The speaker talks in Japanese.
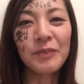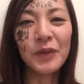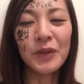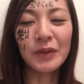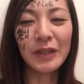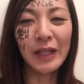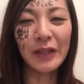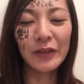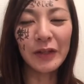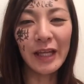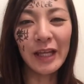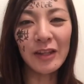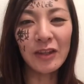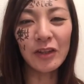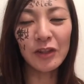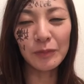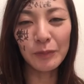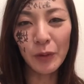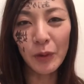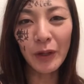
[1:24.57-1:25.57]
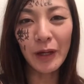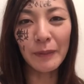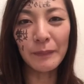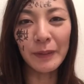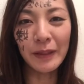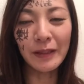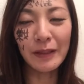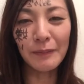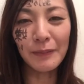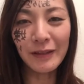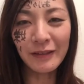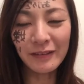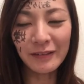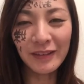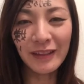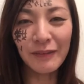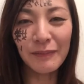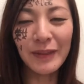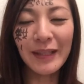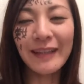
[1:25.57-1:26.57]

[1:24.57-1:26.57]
歌の練習も頑張ってますので、